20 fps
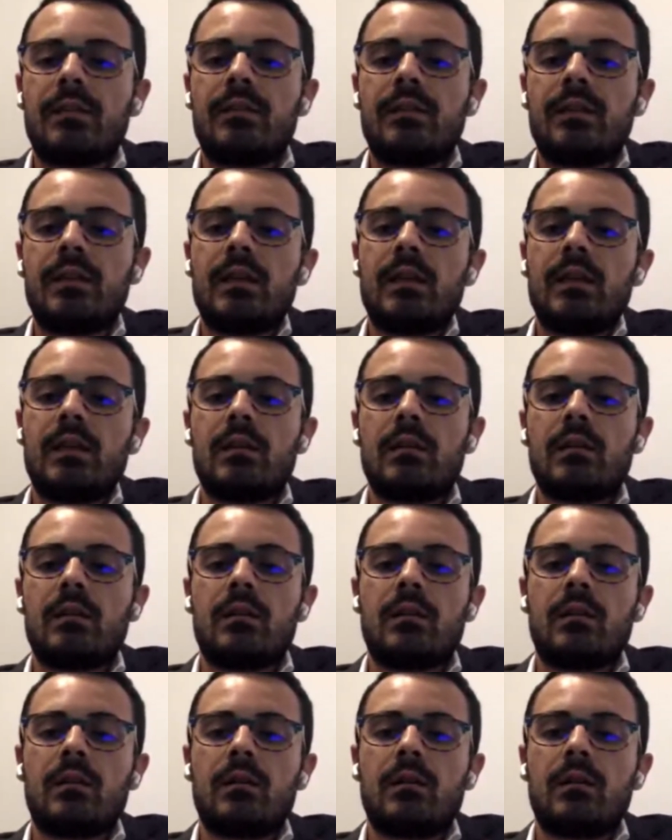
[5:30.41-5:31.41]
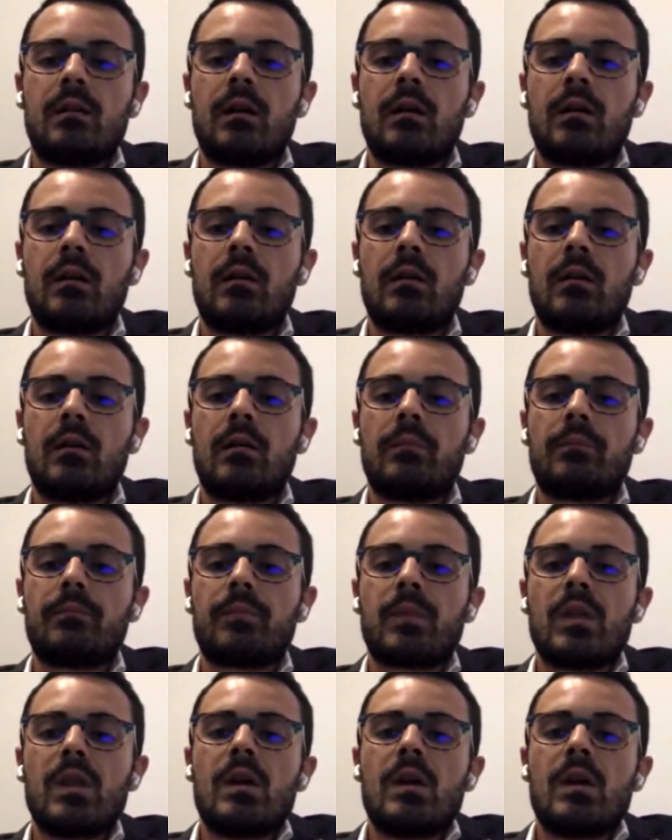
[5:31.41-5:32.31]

di eh,